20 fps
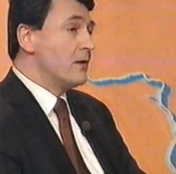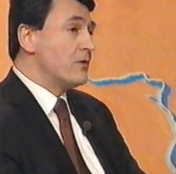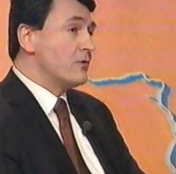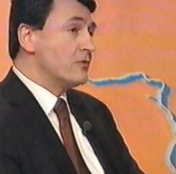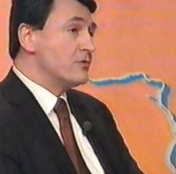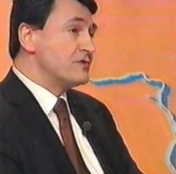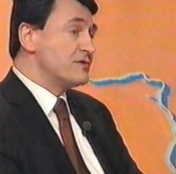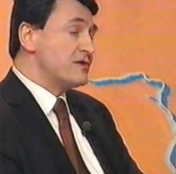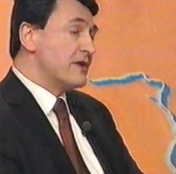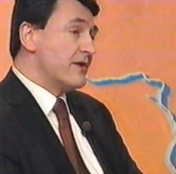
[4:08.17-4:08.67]

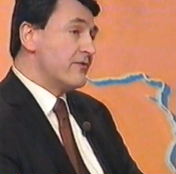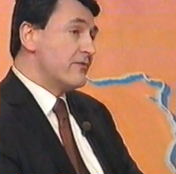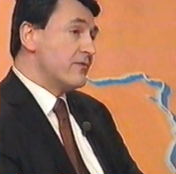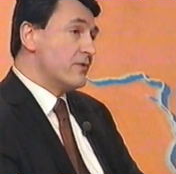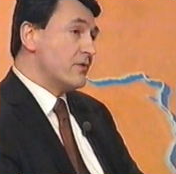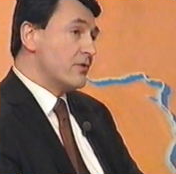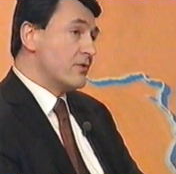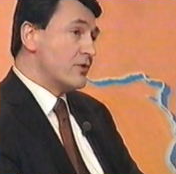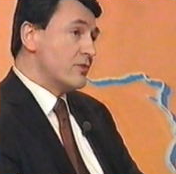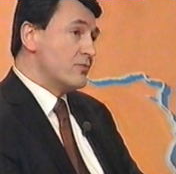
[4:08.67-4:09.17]

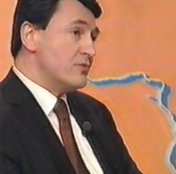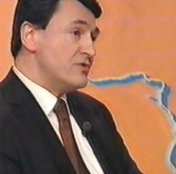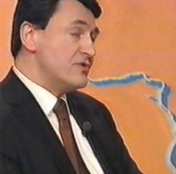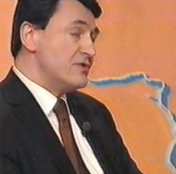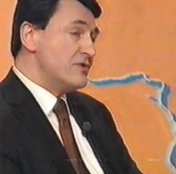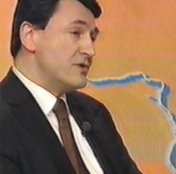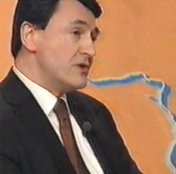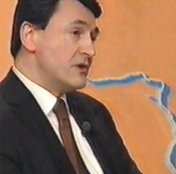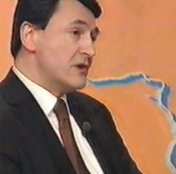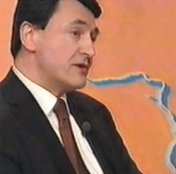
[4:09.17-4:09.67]
ustawy o
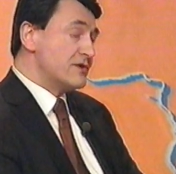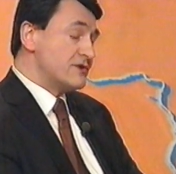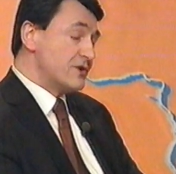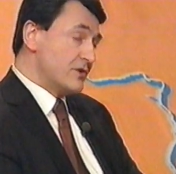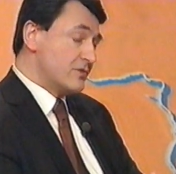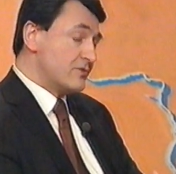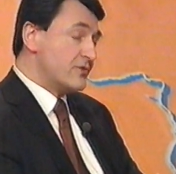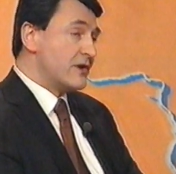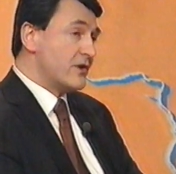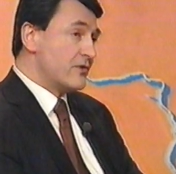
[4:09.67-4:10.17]
komisji śledczej, która